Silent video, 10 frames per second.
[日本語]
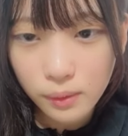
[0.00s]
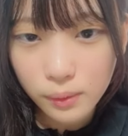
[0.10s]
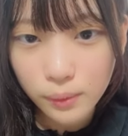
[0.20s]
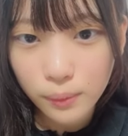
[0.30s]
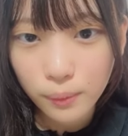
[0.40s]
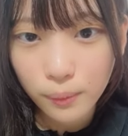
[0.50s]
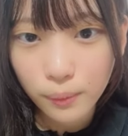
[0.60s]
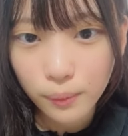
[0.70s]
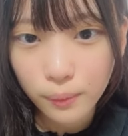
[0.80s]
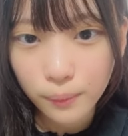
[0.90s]
そ
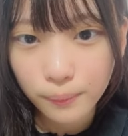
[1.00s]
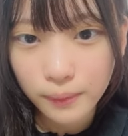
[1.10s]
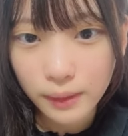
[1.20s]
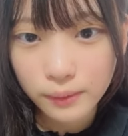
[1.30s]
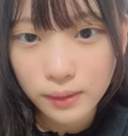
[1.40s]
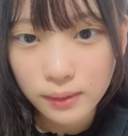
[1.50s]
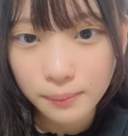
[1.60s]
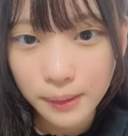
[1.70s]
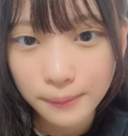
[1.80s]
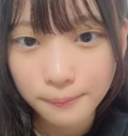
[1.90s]
う楽し
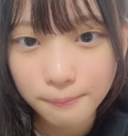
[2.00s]
み